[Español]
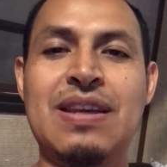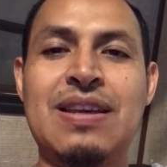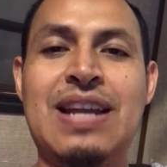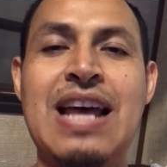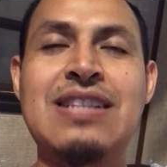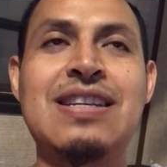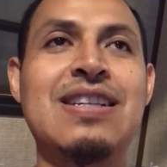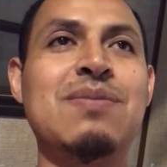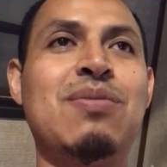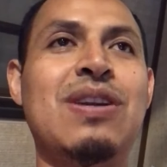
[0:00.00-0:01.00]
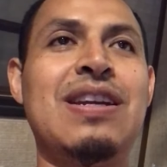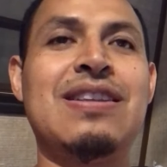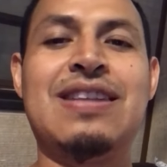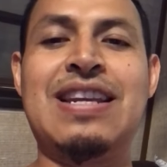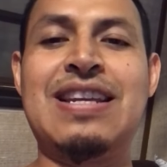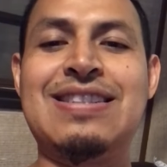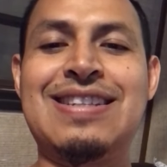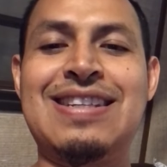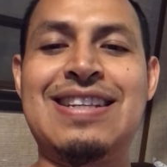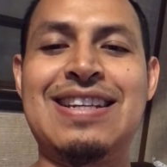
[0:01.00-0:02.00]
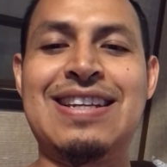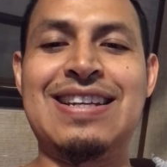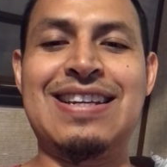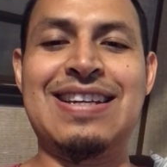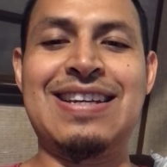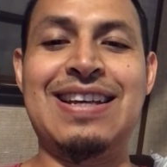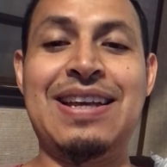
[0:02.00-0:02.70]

gracias por el interés en, ah,